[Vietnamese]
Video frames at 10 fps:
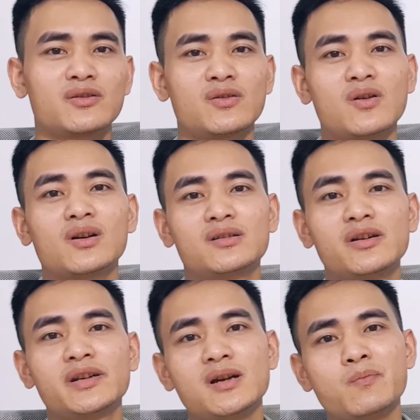cho con
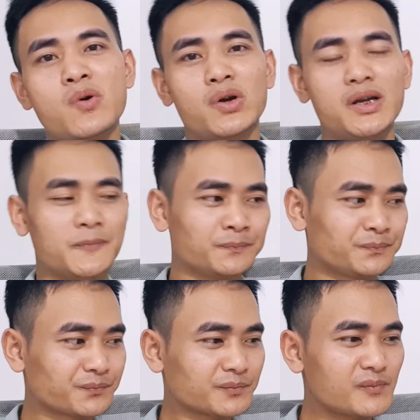trước khi lâm bồn đấy
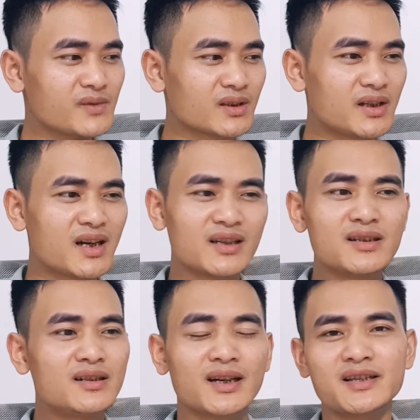thì gần
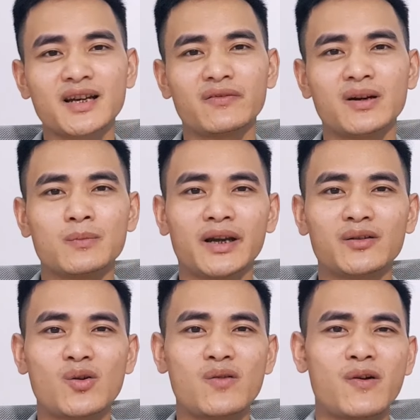như là cái sản phẩm
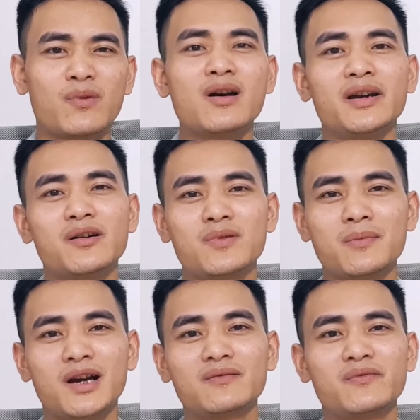này nó có vòng đời không
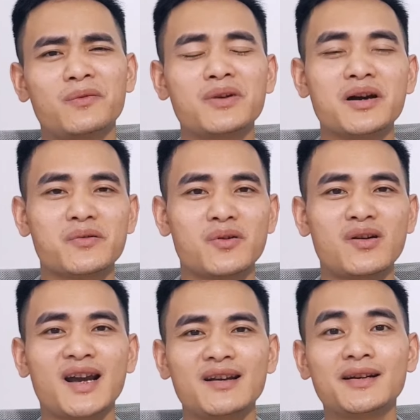các bạn vòng đời của
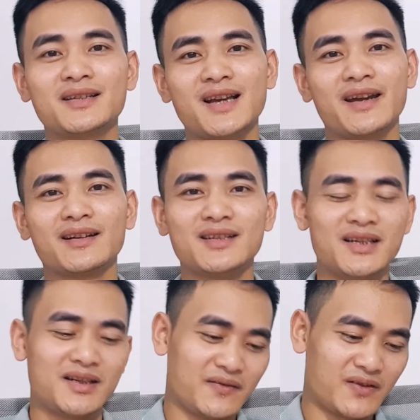nó ngắn hay là dài
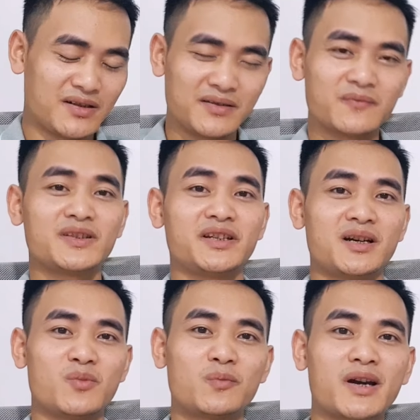vâng chỉ
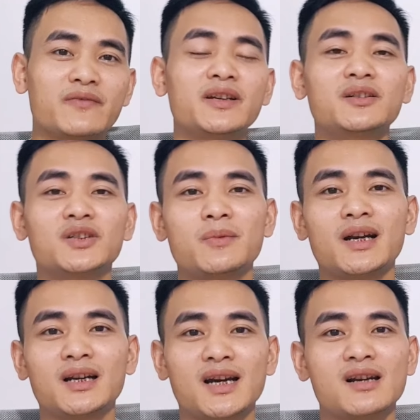cần một bài viết thôi các
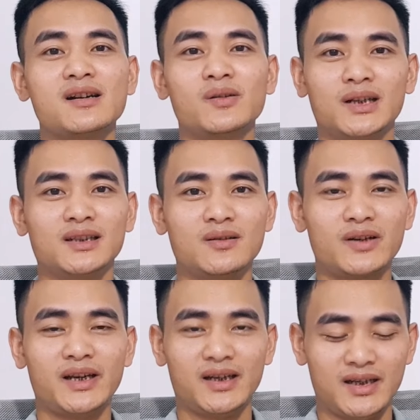bạn ăn cả đời luôn
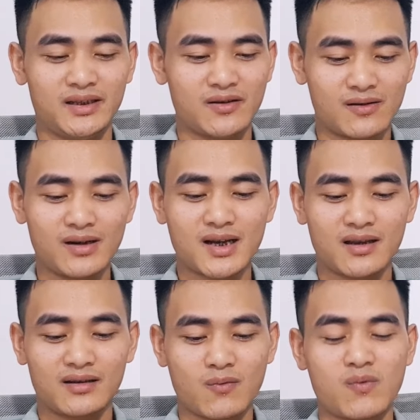ok thì đó
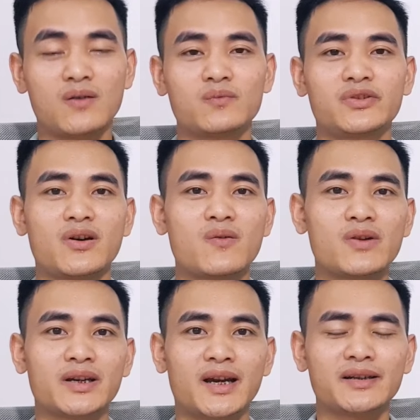là tổng cộng
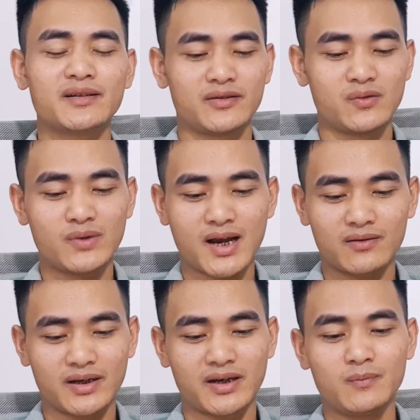6 cái cách để chúng ta
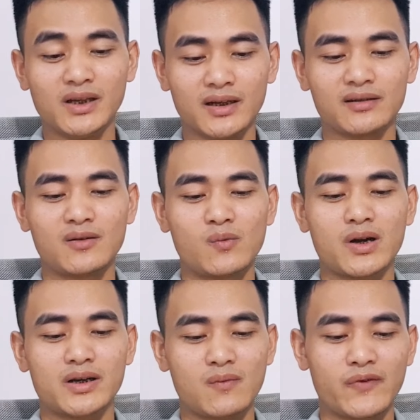có thể kiếm tiền thông
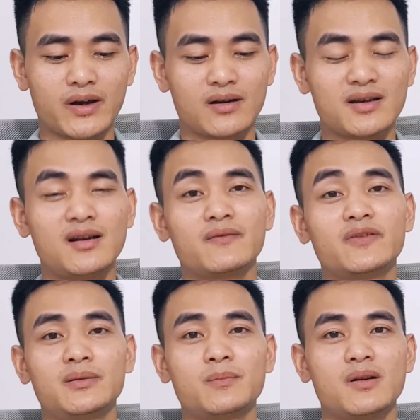qua cái công việc đấy là
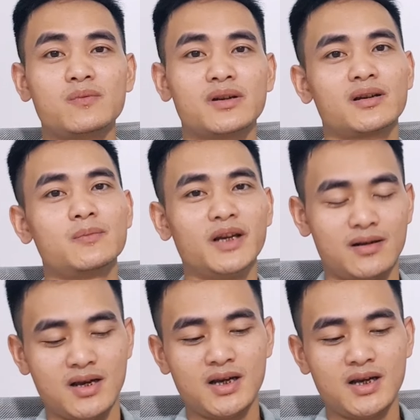viết blog để kiếm tiền